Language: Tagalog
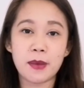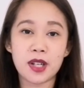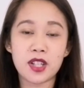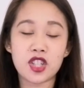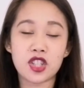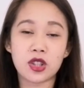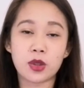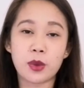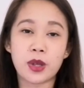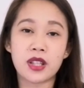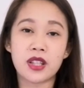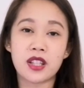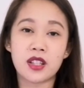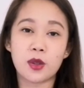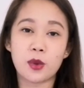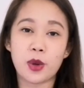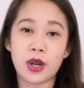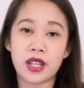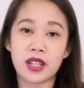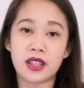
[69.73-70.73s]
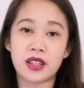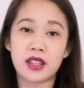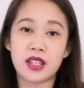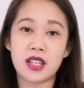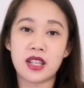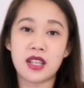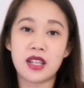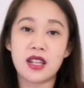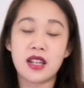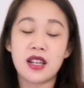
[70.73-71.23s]
March
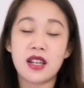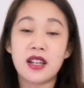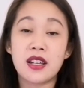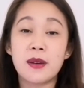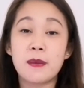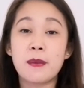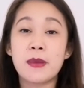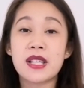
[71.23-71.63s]
2020,